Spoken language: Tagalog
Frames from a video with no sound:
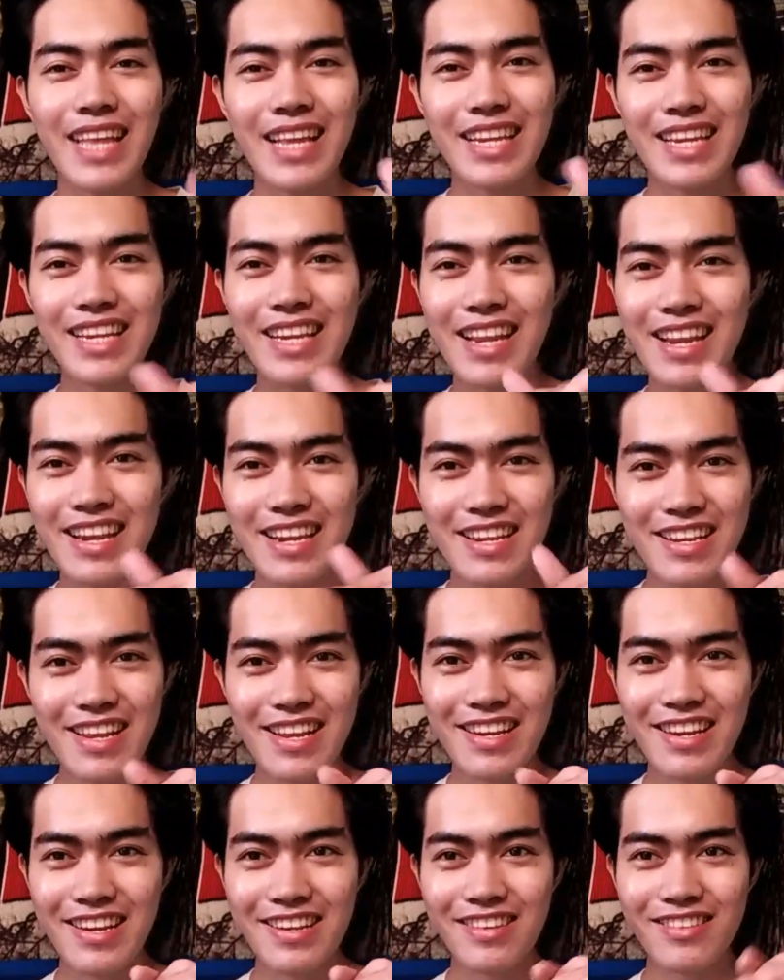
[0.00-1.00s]

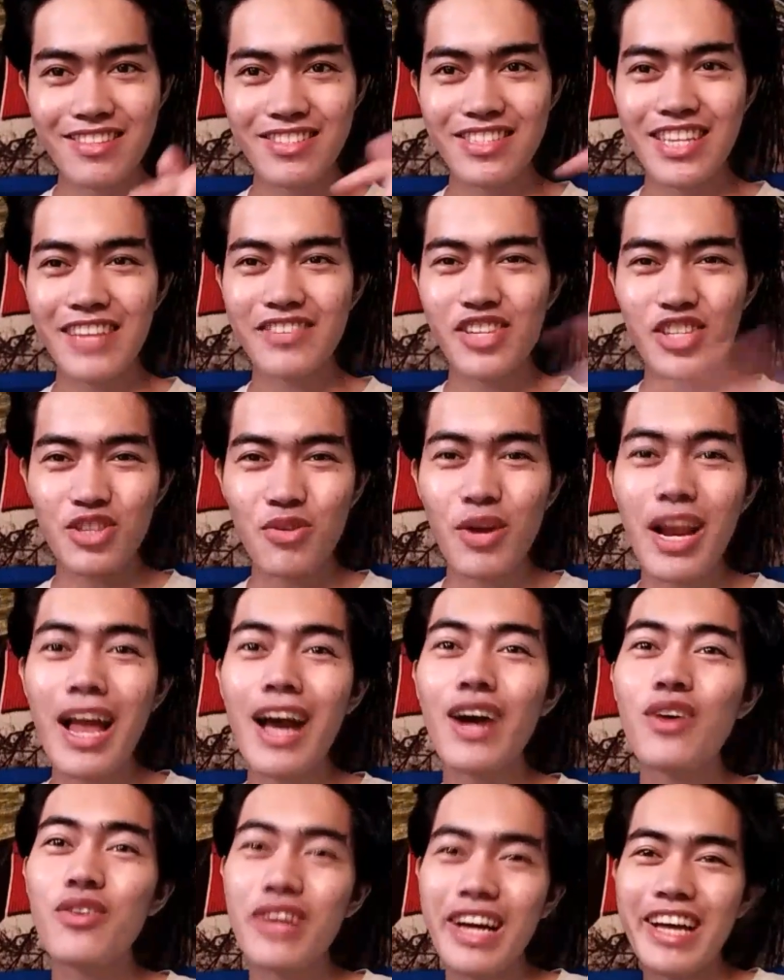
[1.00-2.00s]
nananananan, charot,
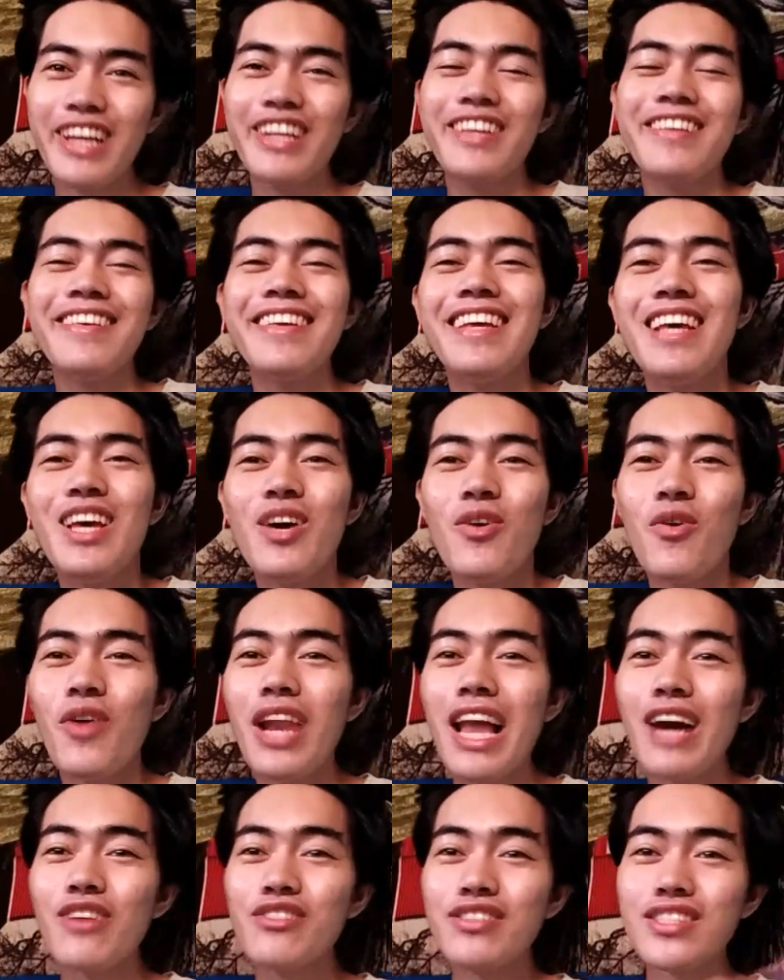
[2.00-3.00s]
wala akong, ah,
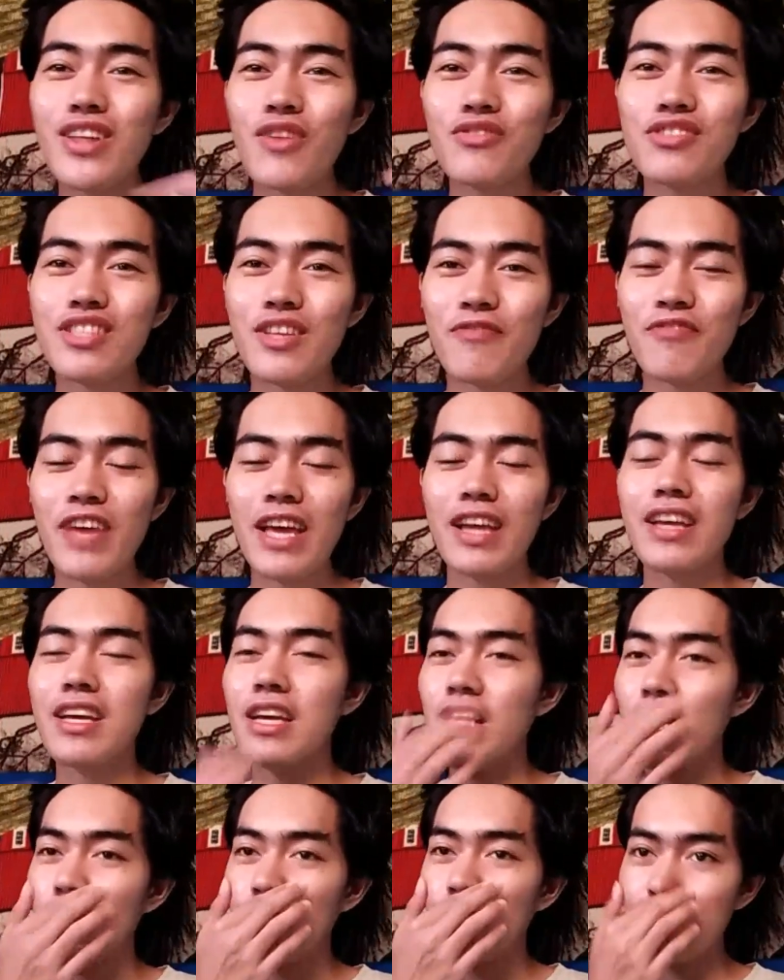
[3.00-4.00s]
wala akong sound effect.
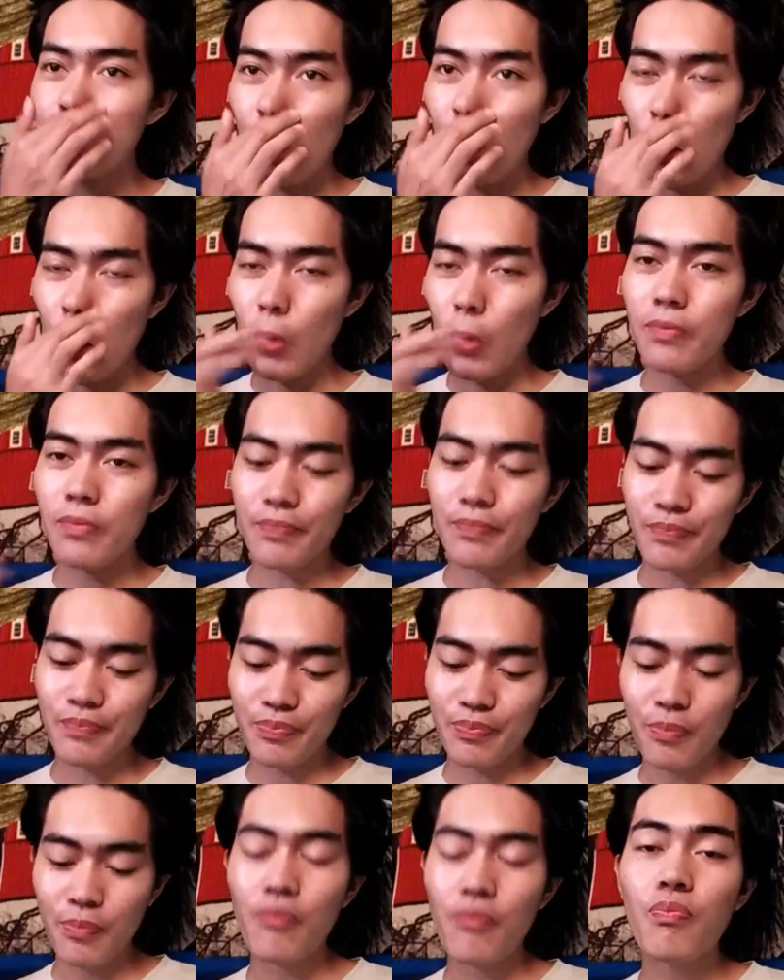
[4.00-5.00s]
So,
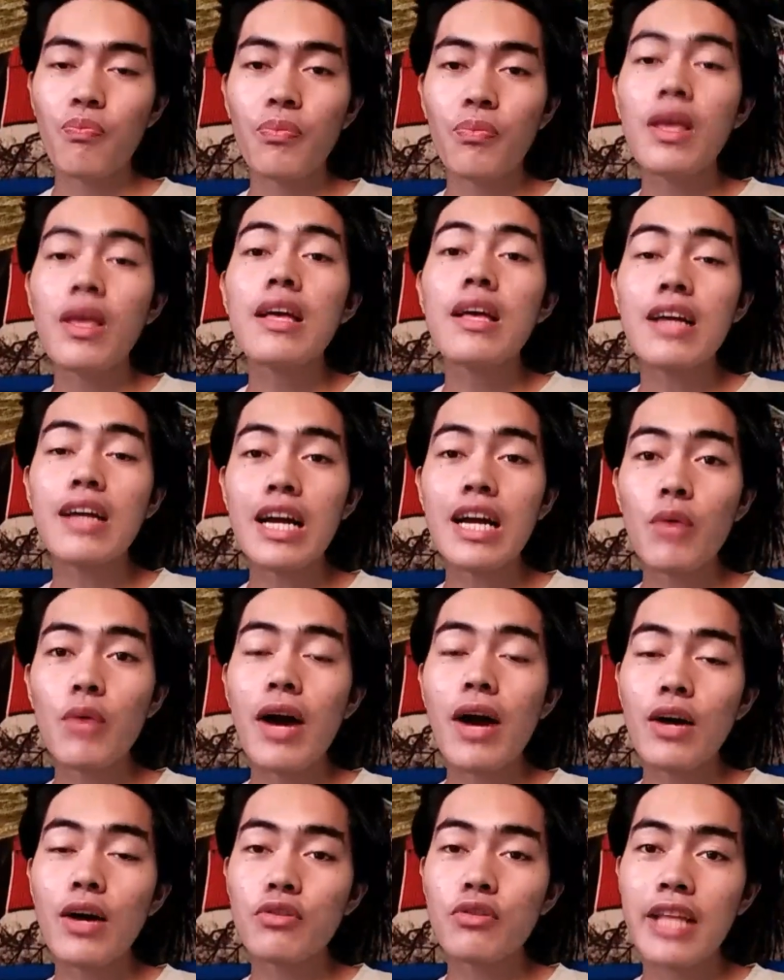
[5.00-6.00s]

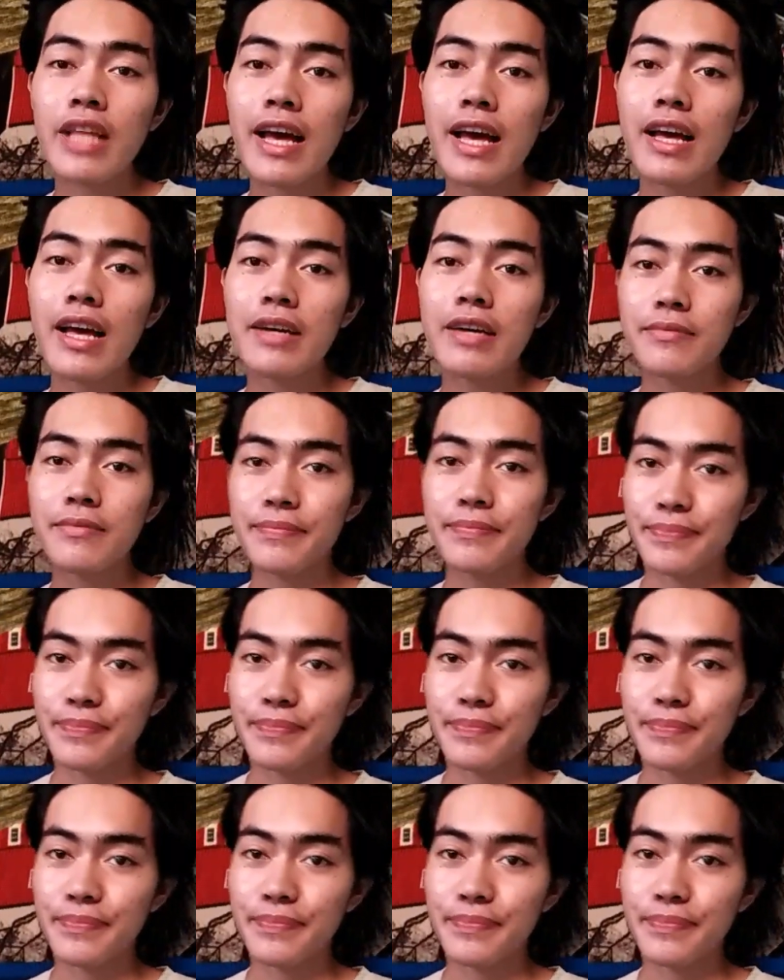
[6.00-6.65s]
gagawa ako ng,